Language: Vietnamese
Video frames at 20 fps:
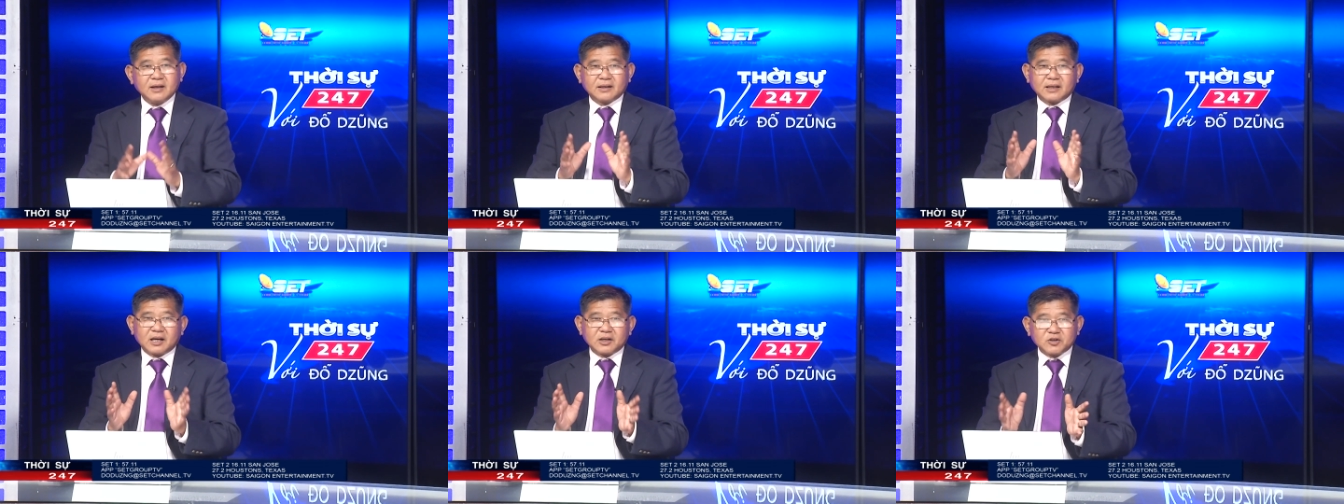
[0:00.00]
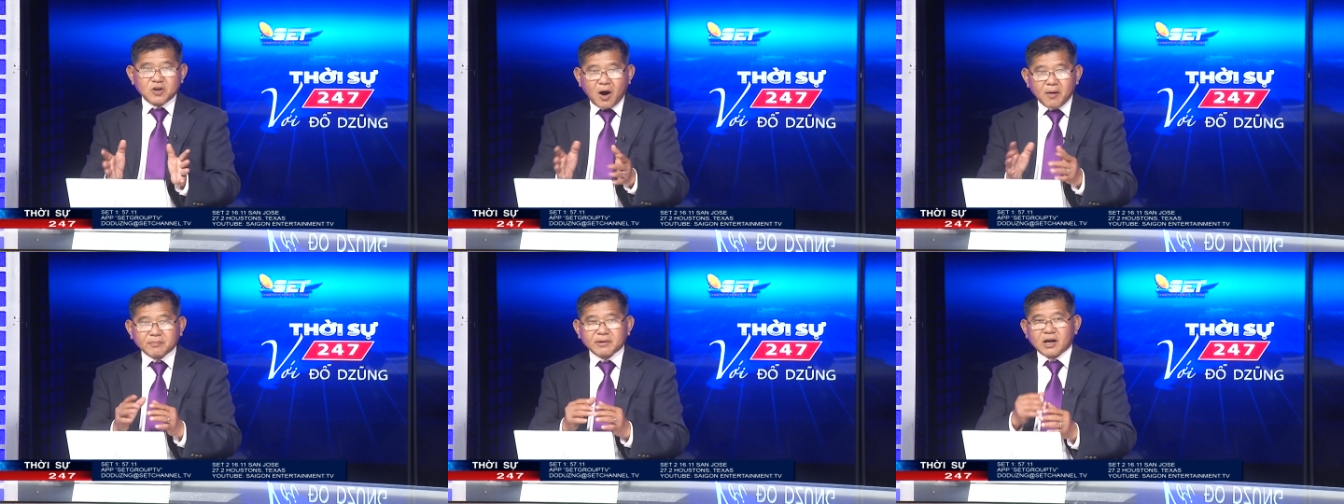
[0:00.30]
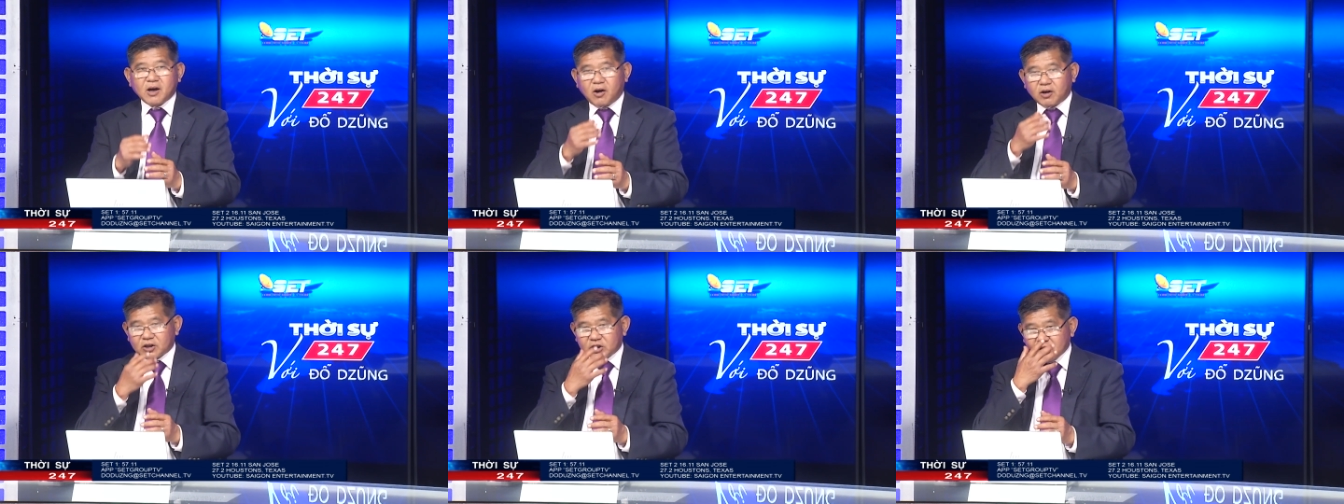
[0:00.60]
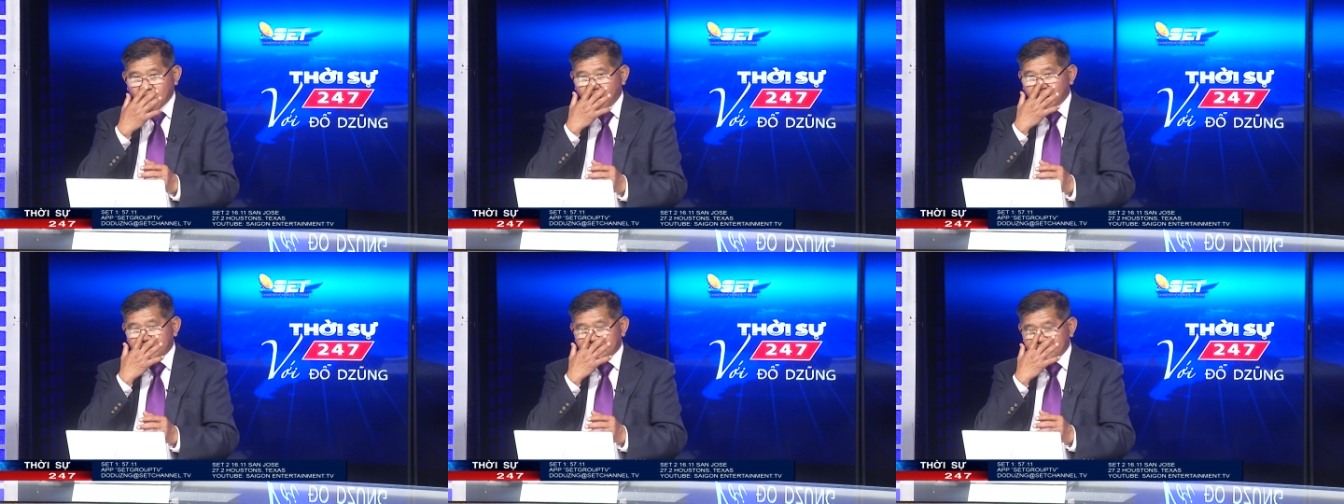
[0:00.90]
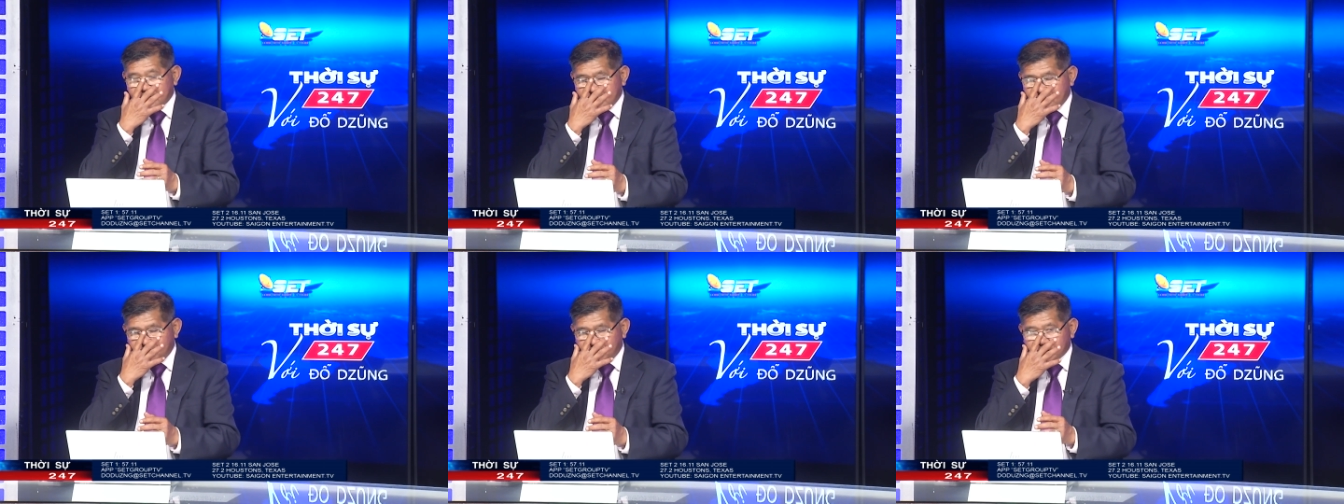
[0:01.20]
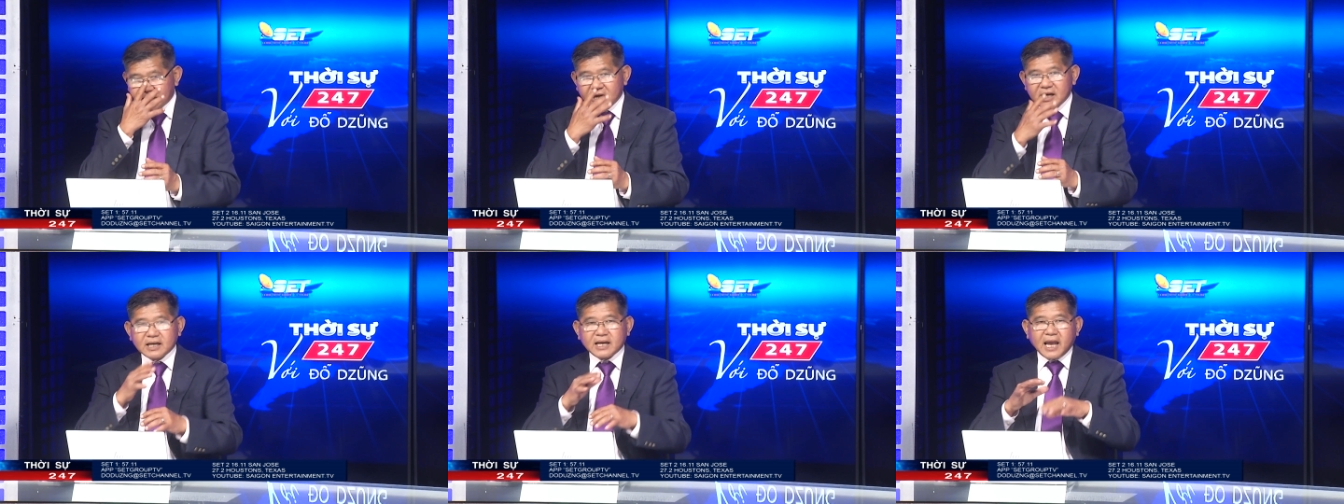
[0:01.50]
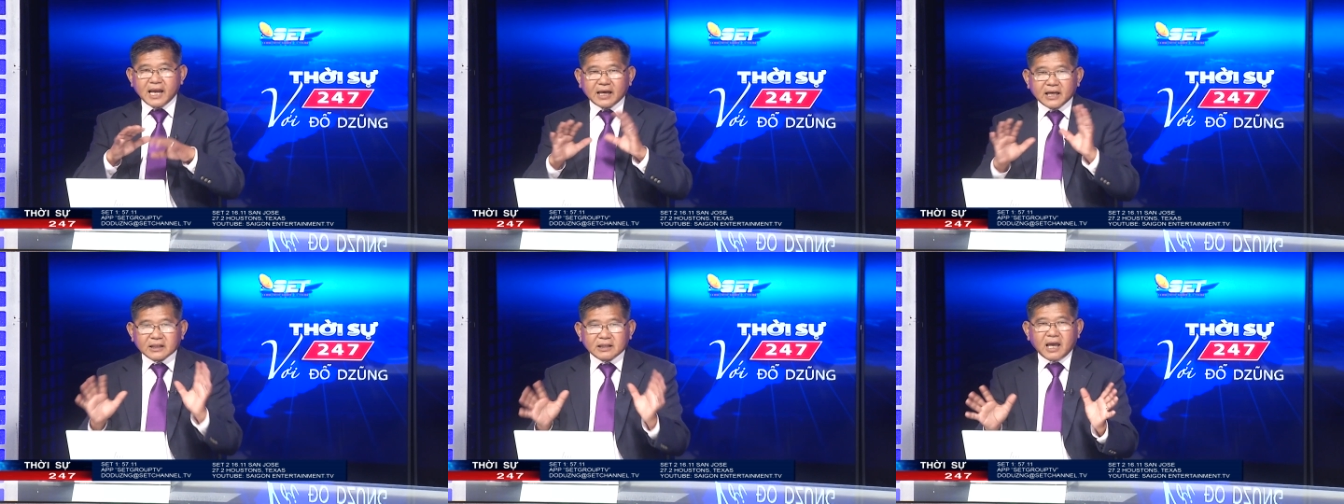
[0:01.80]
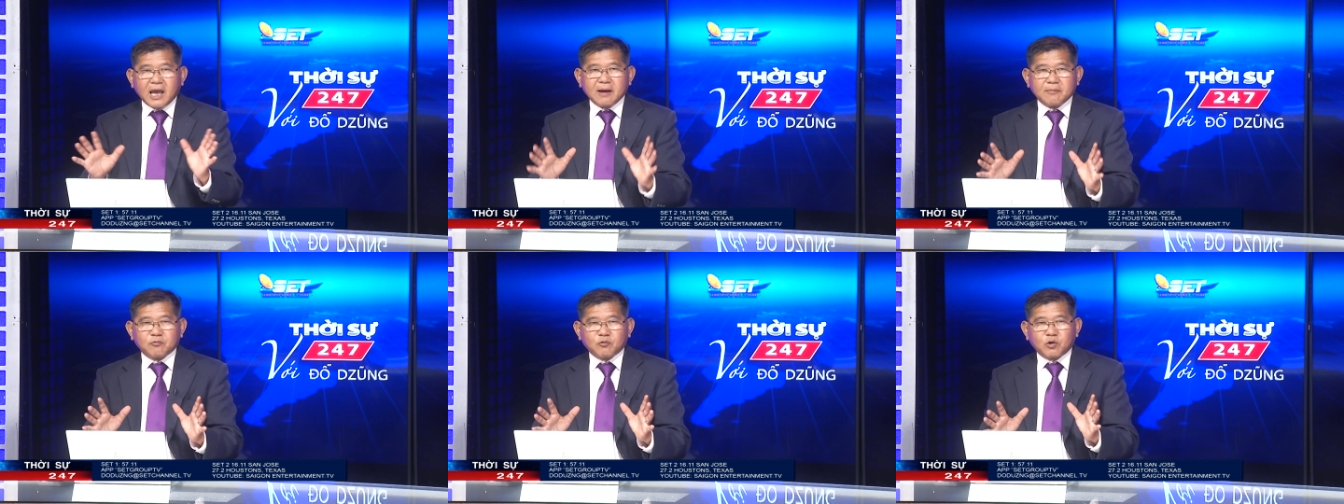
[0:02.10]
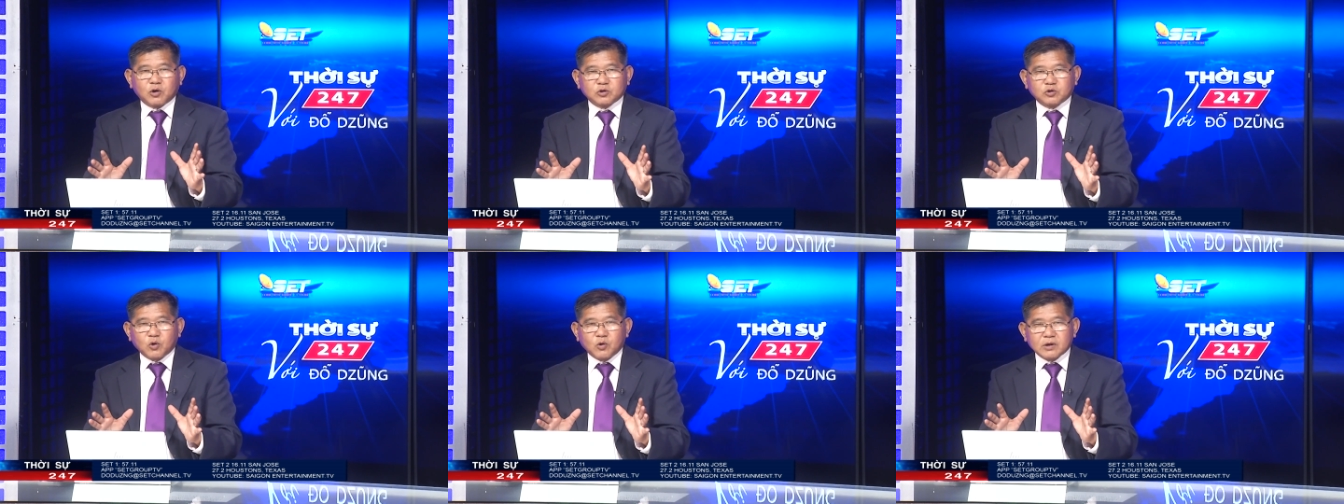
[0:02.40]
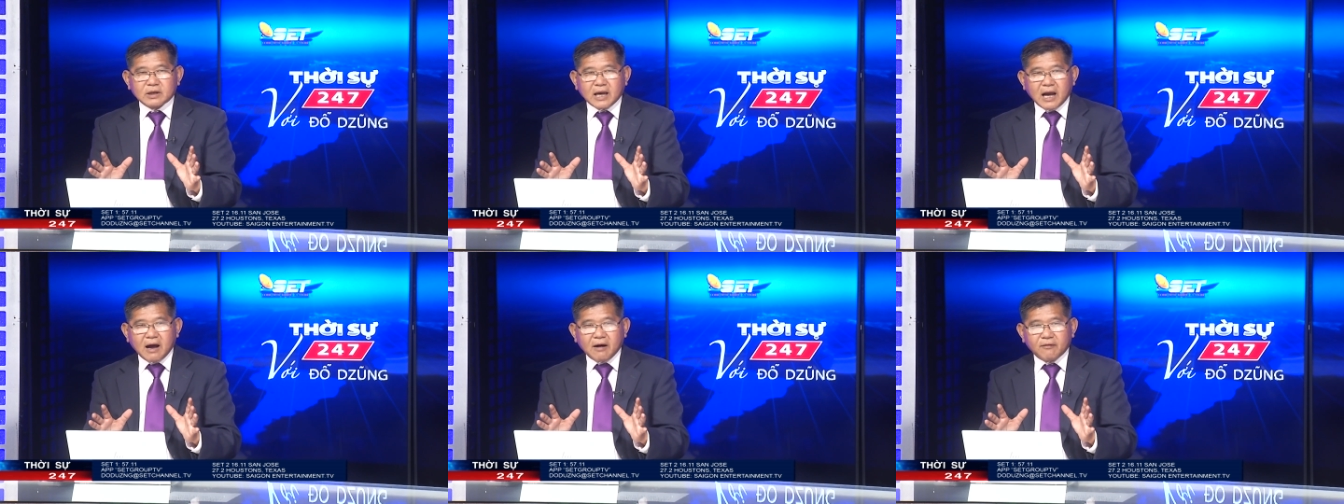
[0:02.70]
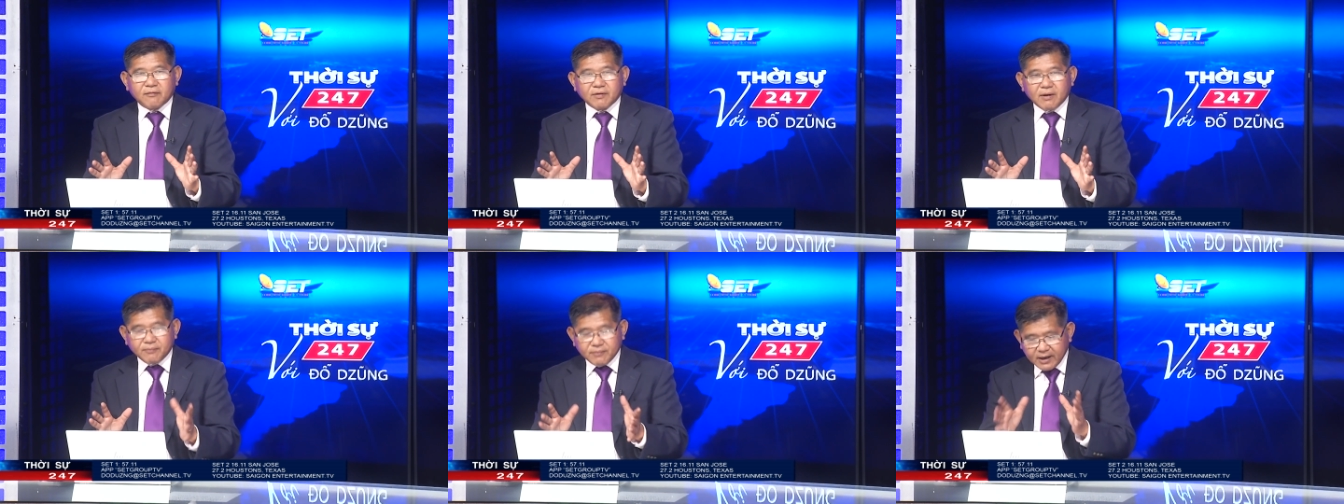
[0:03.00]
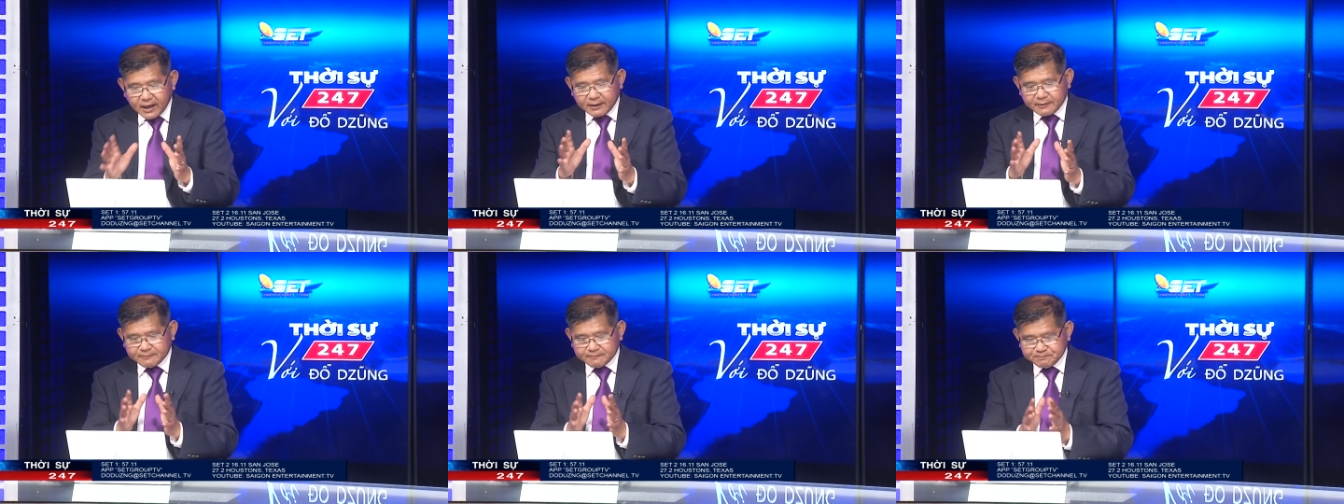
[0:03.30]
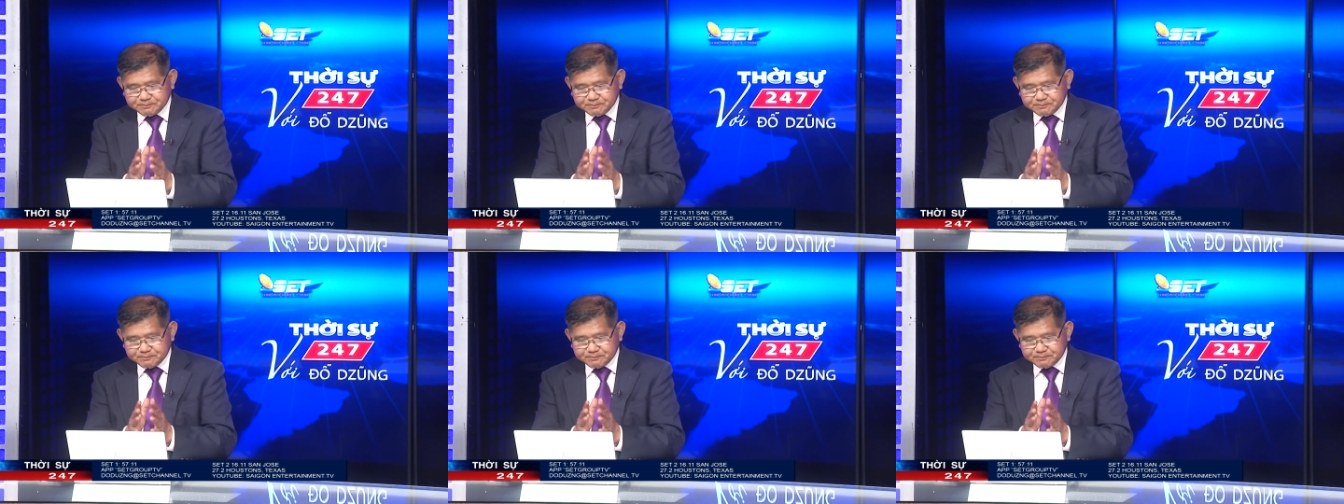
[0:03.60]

Thì cái nhóm này họ chọn là họ đứng ngay cái thềm của Tối cao Pháp viện.